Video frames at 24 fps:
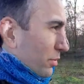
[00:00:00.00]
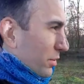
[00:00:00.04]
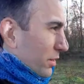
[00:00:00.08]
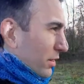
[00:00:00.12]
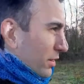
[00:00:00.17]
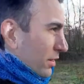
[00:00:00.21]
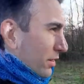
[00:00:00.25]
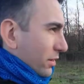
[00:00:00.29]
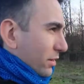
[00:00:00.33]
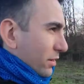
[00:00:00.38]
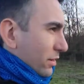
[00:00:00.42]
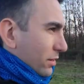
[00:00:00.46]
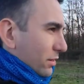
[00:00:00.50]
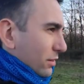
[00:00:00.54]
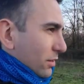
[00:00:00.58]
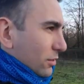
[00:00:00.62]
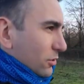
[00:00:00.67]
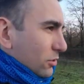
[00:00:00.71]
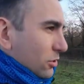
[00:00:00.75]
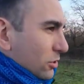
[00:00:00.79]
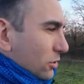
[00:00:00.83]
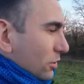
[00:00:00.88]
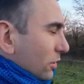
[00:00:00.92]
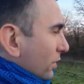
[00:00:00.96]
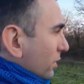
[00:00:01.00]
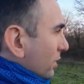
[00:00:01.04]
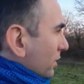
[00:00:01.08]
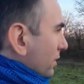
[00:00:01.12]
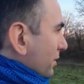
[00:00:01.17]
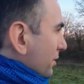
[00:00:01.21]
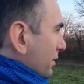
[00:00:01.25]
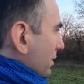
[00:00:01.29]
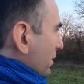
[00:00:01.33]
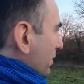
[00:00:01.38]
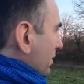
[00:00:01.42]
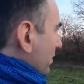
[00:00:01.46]
per eh,
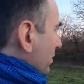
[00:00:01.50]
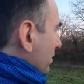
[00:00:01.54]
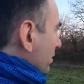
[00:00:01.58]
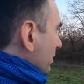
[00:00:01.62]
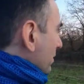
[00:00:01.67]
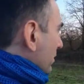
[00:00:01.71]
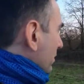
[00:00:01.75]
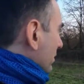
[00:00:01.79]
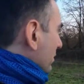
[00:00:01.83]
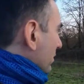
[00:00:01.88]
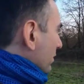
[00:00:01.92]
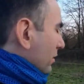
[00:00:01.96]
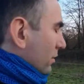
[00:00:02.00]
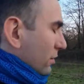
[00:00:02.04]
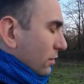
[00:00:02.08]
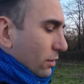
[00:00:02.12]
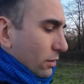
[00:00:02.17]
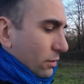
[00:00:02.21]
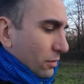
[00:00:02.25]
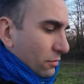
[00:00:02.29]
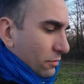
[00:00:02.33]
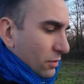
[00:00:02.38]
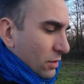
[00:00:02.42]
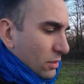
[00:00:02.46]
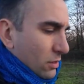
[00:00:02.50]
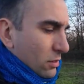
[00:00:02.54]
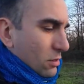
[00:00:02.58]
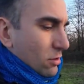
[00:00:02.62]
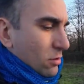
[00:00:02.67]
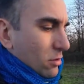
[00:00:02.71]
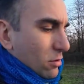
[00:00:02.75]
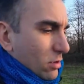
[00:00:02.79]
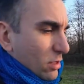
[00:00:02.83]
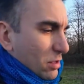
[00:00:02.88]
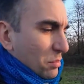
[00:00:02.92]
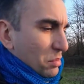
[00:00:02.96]
registrare uh,
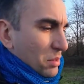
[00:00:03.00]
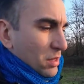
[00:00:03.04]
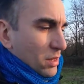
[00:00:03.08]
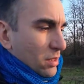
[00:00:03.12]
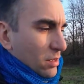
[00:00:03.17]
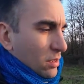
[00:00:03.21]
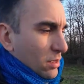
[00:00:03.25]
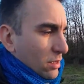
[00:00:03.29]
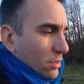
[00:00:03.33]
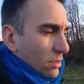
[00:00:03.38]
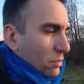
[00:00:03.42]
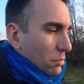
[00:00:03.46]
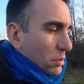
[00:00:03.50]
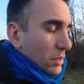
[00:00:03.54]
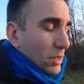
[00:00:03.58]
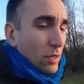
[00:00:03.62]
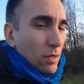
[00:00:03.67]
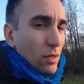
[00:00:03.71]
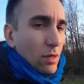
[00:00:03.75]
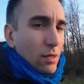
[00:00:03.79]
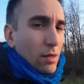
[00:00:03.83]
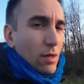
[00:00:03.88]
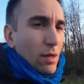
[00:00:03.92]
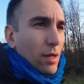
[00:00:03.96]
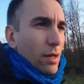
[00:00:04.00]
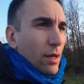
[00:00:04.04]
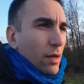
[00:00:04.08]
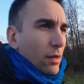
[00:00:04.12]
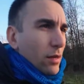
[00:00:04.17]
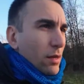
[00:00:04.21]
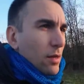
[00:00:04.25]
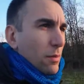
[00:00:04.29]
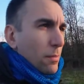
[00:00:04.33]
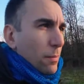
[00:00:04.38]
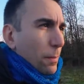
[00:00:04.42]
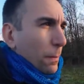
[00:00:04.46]
video e per, per
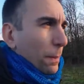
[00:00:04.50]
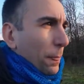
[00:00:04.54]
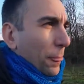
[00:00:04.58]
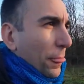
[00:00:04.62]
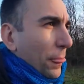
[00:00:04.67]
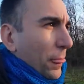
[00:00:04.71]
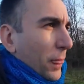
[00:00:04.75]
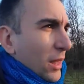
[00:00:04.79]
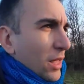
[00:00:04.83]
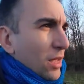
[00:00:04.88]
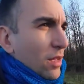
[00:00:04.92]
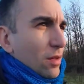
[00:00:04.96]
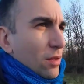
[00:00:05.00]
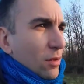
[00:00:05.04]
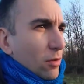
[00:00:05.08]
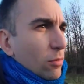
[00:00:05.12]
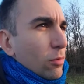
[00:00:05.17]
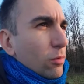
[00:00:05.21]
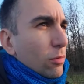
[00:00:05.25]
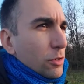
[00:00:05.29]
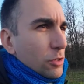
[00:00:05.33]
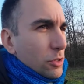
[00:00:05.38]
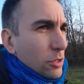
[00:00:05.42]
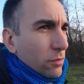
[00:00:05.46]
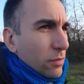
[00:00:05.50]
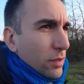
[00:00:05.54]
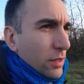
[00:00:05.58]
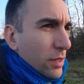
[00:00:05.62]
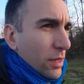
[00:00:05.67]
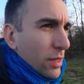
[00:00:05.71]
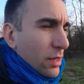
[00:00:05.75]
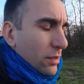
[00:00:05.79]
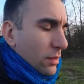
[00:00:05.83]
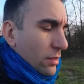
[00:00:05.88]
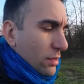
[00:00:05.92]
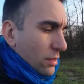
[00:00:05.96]
editarli. Comunque se
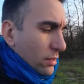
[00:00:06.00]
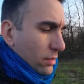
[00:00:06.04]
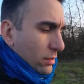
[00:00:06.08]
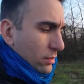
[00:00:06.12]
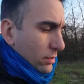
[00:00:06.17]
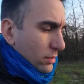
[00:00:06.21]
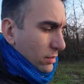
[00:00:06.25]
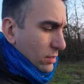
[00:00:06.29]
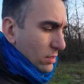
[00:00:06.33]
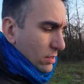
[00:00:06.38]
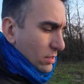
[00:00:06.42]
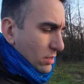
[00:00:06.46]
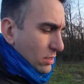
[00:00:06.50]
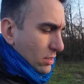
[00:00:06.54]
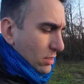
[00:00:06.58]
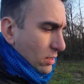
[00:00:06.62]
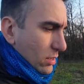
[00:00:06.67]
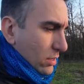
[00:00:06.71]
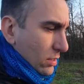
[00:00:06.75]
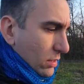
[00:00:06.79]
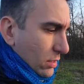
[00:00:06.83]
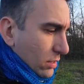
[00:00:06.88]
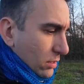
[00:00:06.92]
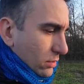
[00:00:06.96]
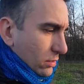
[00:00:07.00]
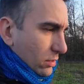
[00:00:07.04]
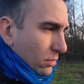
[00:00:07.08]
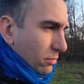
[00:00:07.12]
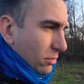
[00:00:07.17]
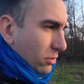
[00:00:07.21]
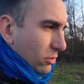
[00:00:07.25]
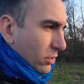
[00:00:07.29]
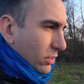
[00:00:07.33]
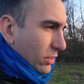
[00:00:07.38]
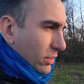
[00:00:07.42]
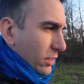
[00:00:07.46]
vedete nel
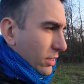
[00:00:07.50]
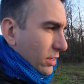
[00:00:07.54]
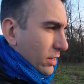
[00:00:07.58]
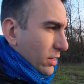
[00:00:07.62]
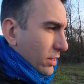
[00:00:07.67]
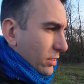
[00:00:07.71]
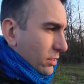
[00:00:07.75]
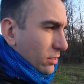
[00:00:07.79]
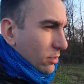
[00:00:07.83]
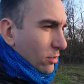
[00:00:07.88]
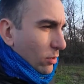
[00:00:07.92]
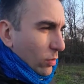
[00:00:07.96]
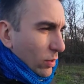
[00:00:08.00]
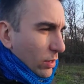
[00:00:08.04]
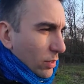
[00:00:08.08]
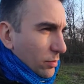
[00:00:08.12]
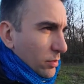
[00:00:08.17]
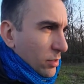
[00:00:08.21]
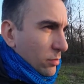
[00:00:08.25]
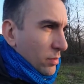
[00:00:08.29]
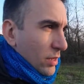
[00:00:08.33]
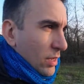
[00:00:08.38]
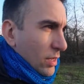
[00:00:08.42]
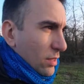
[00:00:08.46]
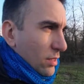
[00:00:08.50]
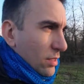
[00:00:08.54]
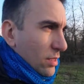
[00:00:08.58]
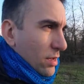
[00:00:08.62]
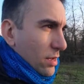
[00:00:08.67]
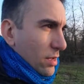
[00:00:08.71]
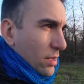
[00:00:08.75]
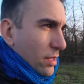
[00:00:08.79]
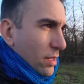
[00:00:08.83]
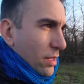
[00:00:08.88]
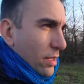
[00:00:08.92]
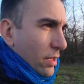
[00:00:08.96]
mio canale di norma la mia
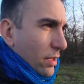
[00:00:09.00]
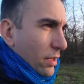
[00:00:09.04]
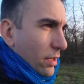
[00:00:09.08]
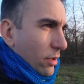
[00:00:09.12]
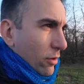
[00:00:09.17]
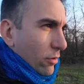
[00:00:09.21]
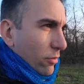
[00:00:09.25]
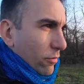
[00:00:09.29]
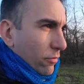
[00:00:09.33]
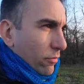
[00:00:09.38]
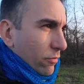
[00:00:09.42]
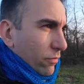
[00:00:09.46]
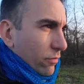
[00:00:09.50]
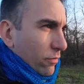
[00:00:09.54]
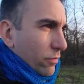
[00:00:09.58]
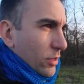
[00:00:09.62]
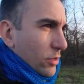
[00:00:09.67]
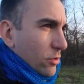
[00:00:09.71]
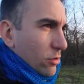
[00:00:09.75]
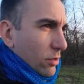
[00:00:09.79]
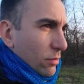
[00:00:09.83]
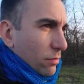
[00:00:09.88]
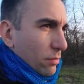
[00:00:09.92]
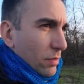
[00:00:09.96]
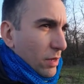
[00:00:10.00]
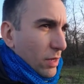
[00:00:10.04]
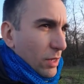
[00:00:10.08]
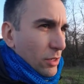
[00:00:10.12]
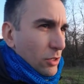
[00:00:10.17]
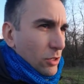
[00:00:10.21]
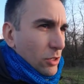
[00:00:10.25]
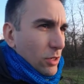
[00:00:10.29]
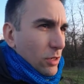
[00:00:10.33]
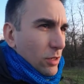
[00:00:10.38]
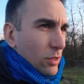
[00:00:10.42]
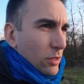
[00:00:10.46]
media è un video al
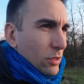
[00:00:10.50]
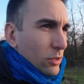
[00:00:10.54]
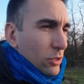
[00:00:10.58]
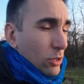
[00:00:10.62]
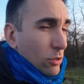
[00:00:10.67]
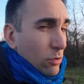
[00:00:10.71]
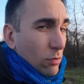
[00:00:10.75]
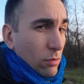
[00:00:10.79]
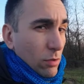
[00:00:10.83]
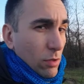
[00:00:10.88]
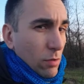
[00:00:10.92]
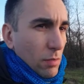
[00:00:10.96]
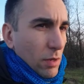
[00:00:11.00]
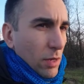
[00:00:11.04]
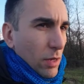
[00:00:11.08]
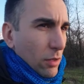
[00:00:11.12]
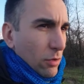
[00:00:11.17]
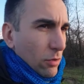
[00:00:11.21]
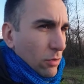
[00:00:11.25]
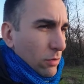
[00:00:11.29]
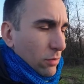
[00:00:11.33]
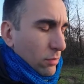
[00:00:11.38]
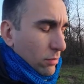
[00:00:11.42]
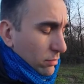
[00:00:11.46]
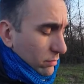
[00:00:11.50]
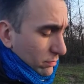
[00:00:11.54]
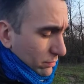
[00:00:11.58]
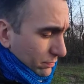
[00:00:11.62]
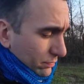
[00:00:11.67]
mese se non di meno